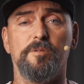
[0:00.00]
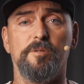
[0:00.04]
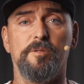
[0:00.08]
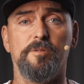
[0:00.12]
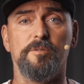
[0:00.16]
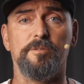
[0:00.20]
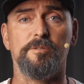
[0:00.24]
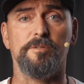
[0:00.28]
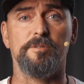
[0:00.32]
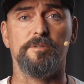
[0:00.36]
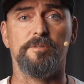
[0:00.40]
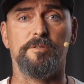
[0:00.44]

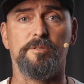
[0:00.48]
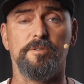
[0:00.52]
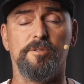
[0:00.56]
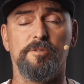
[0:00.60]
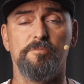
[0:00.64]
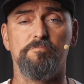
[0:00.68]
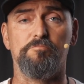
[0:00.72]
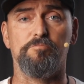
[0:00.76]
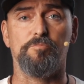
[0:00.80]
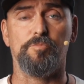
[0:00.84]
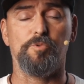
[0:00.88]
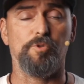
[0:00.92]
Und
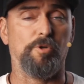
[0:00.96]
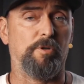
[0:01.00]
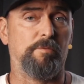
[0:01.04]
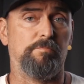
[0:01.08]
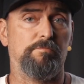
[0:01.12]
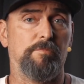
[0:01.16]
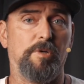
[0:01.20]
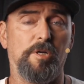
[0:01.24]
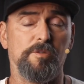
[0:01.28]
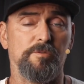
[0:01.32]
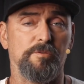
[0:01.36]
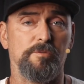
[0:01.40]
ähm, ja,
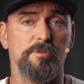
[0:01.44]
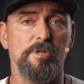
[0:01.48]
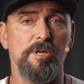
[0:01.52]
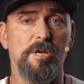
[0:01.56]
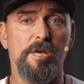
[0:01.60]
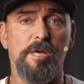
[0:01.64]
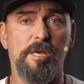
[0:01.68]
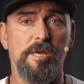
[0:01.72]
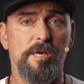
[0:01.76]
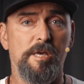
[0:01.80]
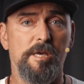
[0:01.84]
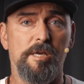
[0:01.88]
also
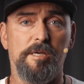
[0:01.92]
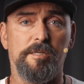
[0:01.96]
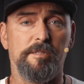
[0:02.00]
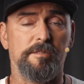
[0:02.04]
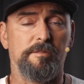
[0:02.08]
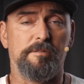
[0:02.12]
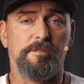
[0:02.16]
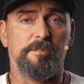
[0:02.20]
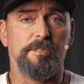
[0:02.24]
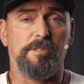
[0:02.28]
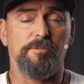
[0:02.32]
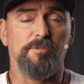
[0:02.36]

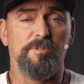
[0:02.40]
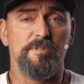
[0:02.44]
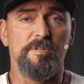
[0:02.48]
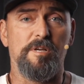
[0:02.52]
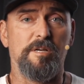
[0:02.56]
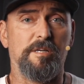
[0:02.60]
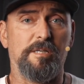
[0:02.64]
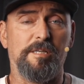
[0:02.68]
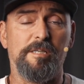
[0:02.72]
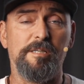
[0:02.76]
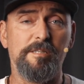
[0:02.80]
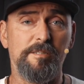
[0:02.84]
ich kann nur
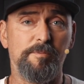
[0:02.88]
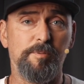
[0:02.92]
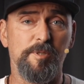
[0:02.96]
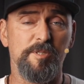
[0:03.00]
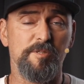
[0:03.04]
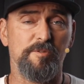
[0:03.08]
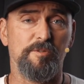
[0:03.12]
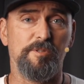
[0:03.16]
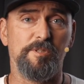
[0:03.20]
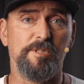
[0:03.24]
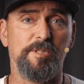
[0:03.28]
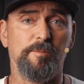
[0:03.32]
sagen, ich
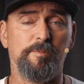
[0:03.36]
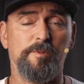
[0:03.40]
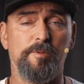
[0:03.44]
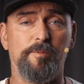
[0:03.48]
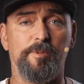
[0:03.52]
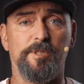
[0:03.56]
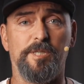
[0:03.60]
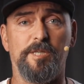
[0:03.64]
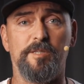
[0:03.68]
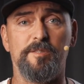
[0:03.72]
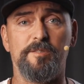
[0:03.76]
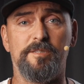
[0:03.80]
persönlich habe
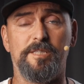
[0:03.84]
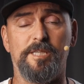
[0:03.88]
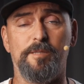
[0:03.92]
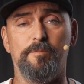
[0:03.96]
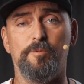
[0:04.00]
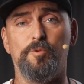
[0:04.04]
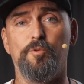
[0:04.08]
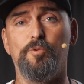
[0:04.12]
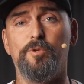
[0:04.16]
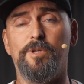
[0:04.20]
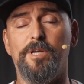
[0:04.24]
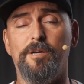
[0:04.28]
damit
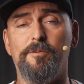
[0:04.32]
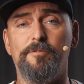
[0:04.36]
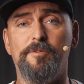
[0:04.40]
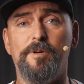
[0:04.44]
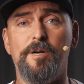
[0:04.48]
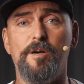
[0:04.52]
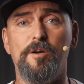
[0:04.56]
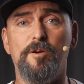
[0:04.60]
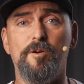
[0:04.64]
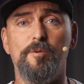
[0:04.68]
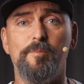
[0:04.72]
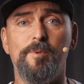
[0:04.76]
extrem gute
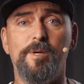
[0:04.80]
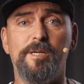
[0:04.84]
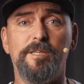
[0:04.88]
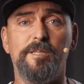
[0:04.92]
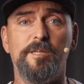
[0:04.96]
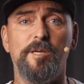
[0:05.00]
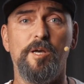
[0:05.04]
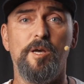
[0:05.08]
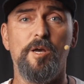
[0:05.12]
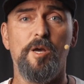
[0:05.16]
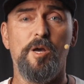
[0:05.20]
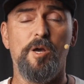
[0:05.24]
Erfahrungen
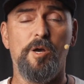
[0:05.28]
gemacht.